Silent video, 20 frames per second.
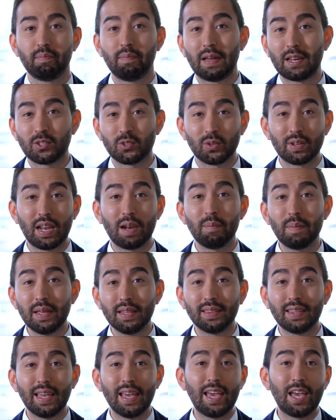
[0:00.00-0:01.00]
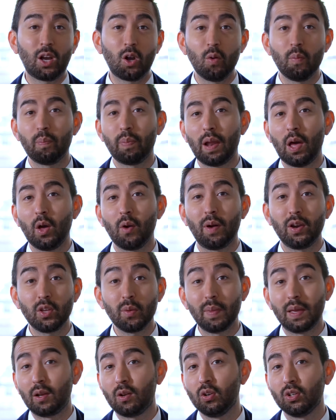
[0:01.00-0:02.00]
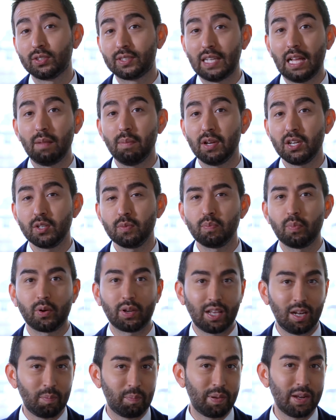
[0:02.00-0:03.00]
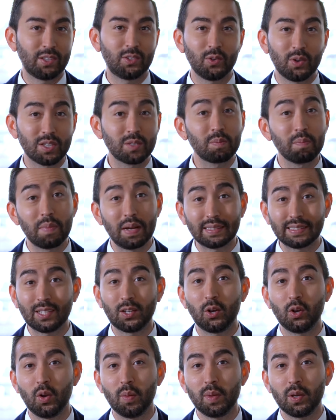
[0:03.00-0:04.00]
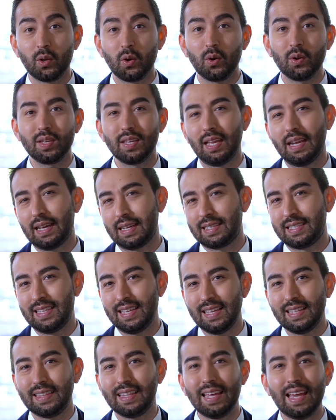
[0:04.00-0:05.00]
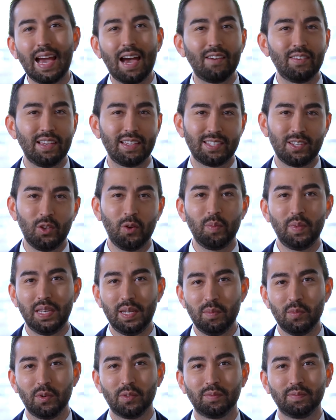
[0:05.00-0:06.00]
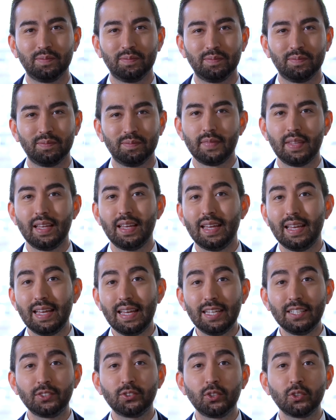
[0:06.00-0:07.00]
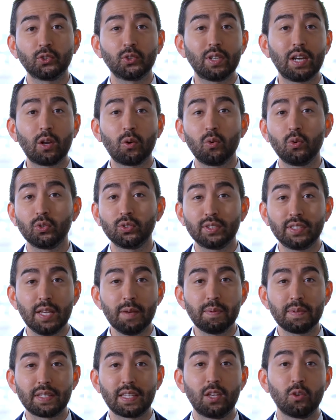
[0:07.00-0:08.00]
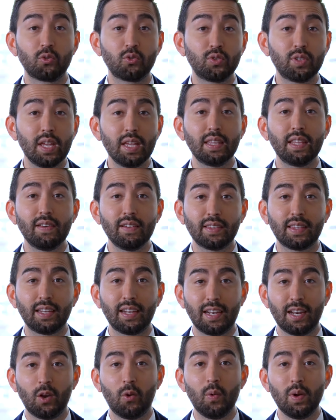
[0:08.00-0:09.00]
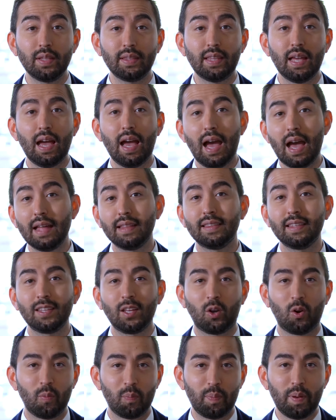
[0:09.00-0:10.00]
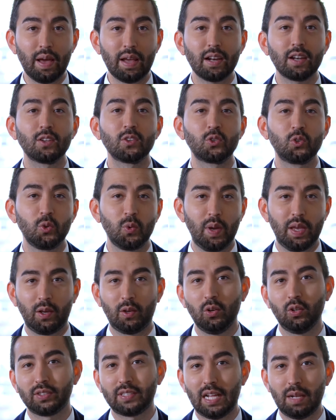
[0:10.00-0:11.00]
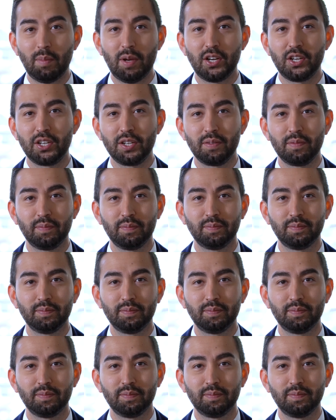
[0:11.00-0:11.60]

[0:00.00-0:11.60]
Personalmente he comprado varios vehículos salvage porque el precio es más económico y el accidente había sido mínimo. Estos son algunos tips que usted debe tener en cuenta antes de comprar su vehículo salvage.